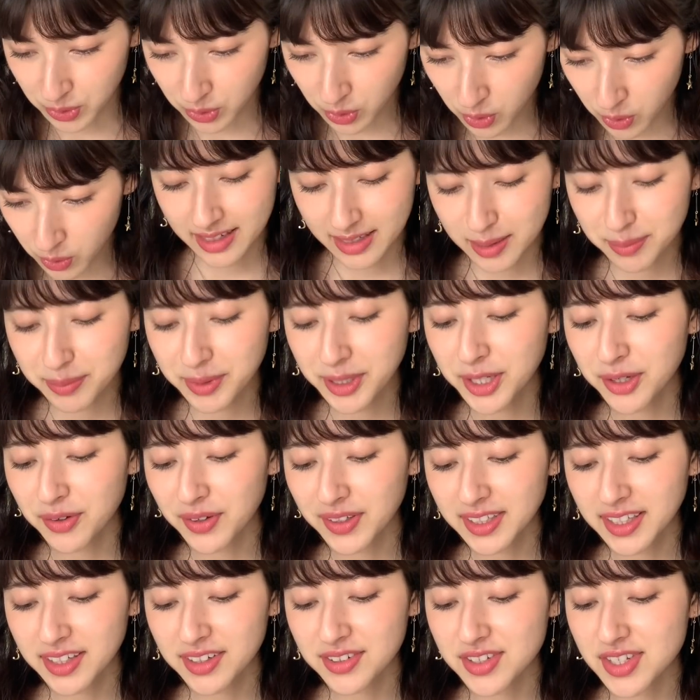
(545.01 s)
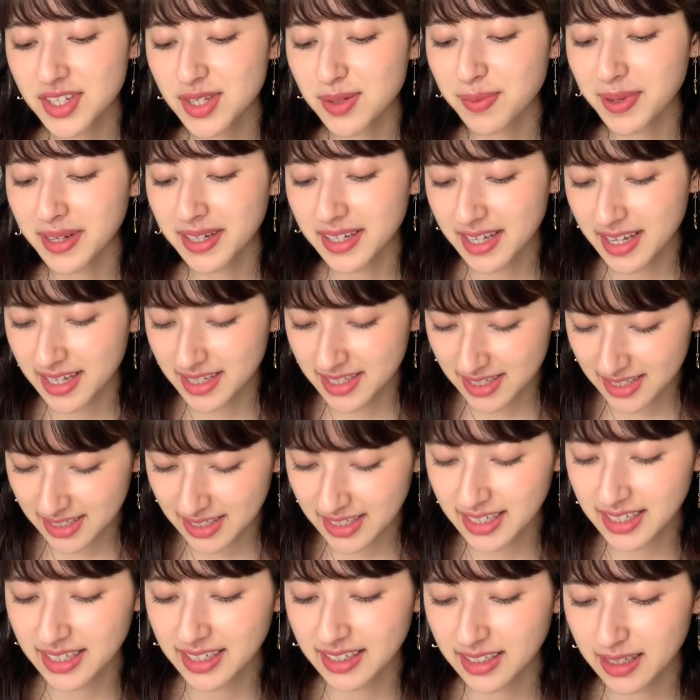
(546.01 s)
と「響き渡るシベリア
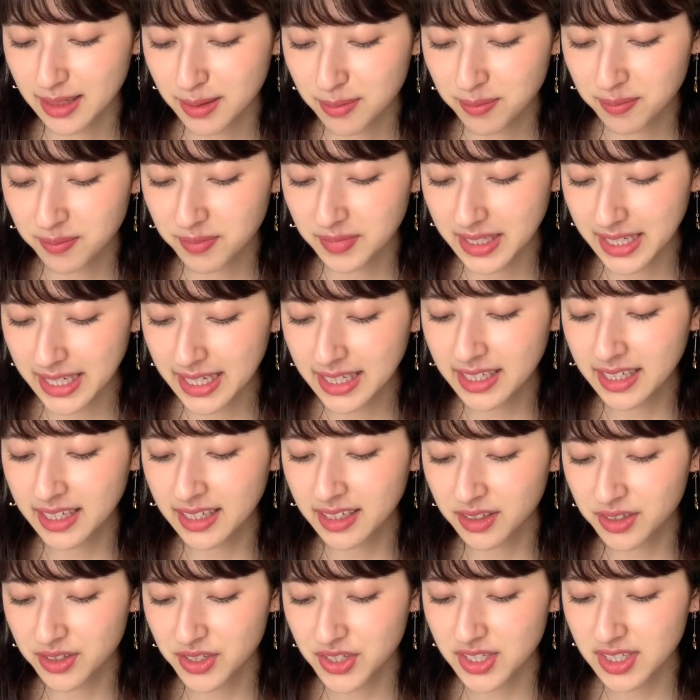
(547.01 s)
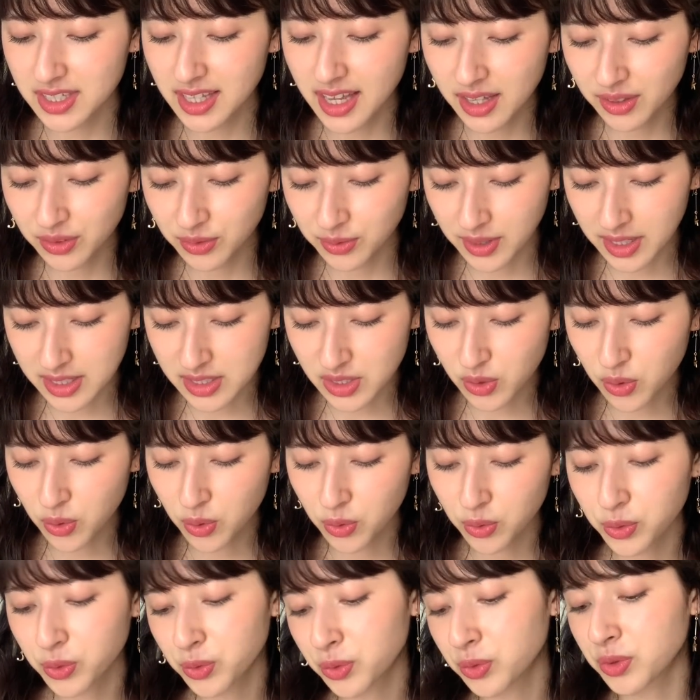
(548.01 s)
杉リンリンギングシダーの謎を
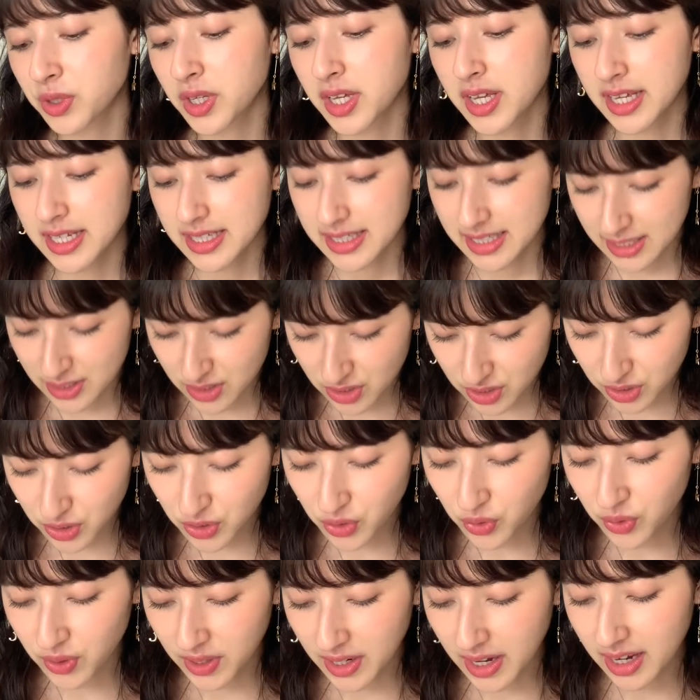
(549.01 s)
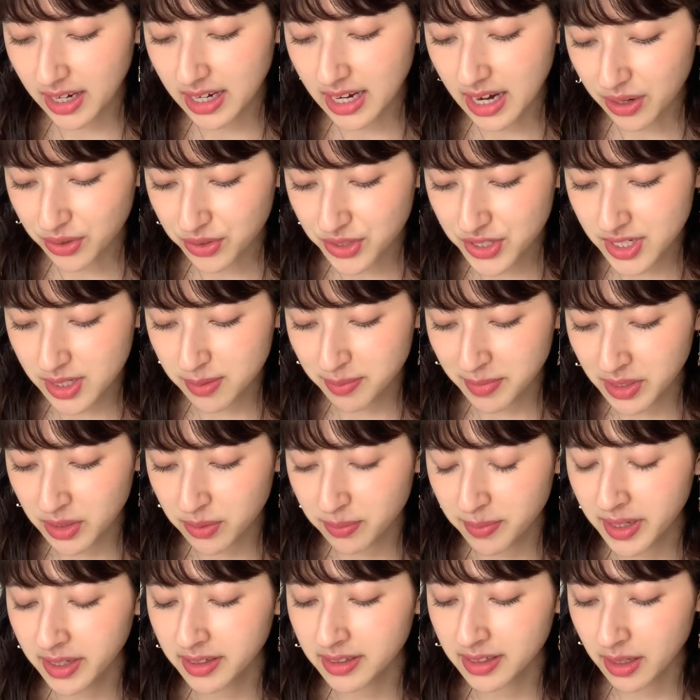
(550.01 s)
追う実業家
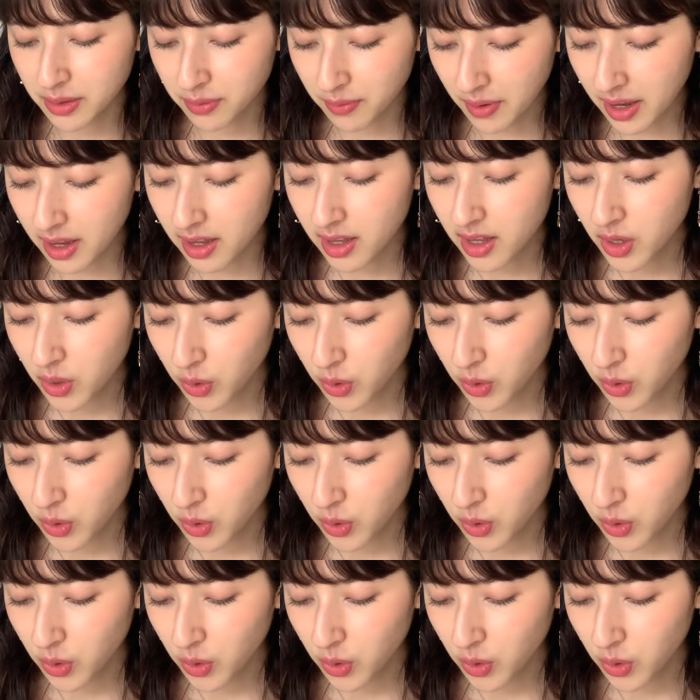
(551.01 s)
ラウジーミル・メグレは